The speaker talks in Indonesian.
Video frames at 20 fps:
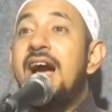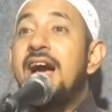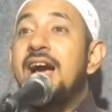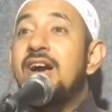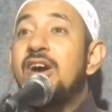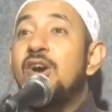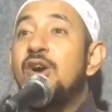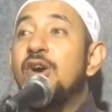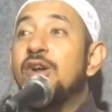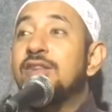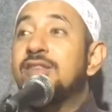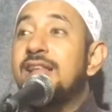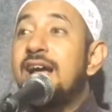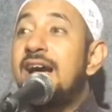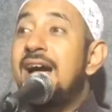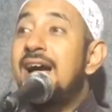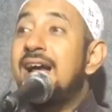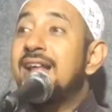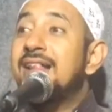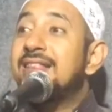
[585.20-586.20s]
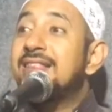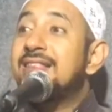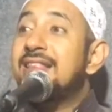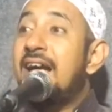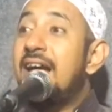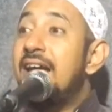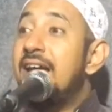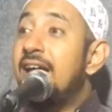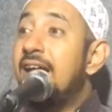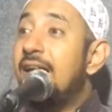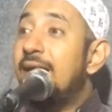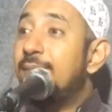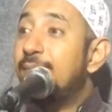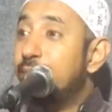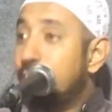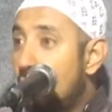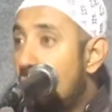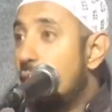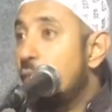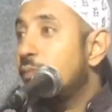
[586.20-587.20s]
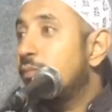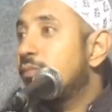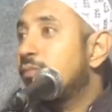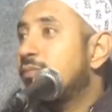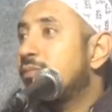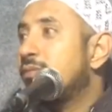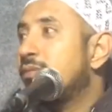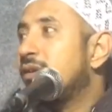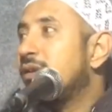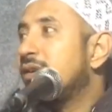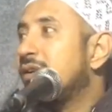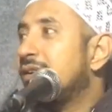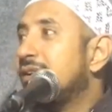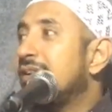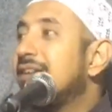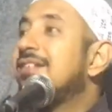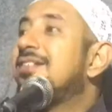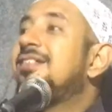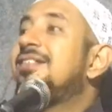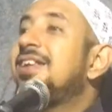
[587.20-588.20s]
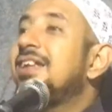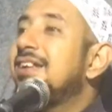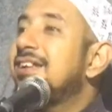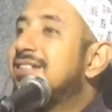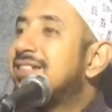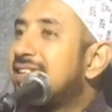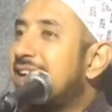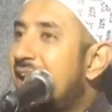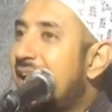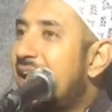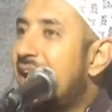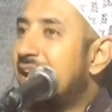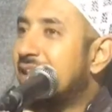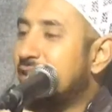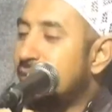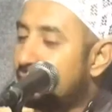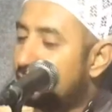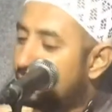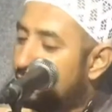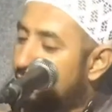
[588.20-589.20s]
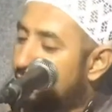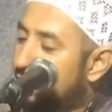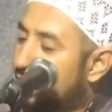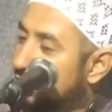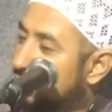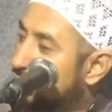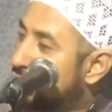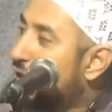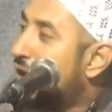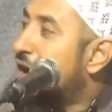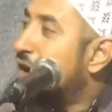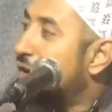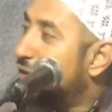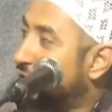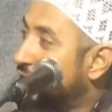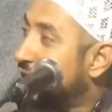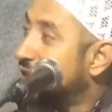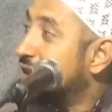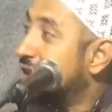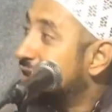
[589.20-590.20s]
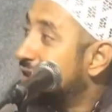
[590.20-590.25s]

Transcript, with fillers: tersebut maka ini waj uh, cincinnya wajib dilepas.